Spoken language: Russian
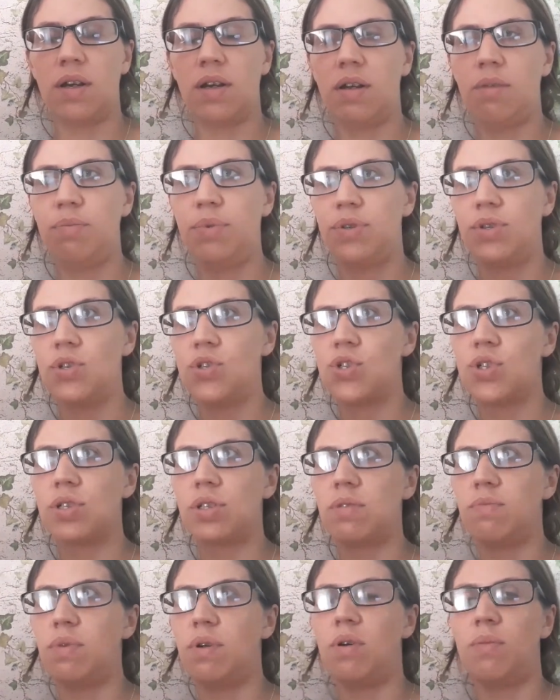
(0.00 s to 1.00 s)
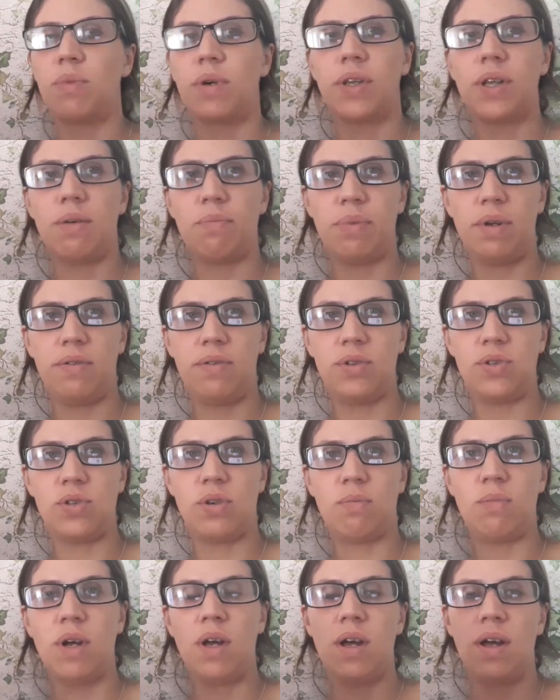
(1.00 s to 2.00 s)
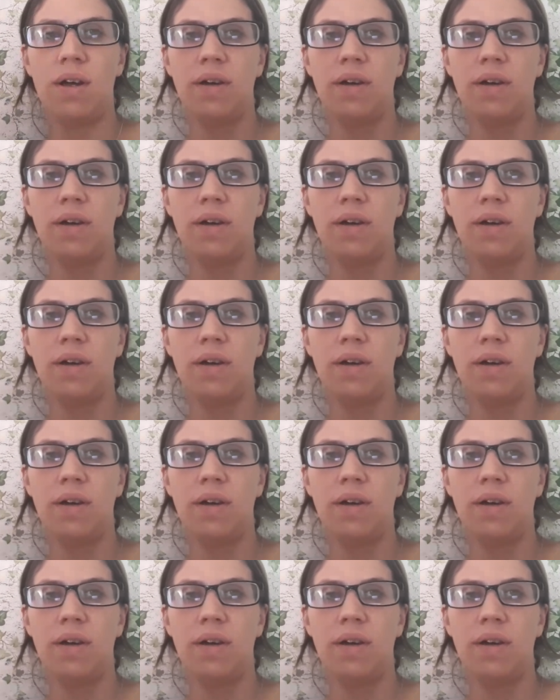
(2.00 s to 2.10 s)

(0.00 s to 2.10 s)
Ребятишек заберем, к нам привезем.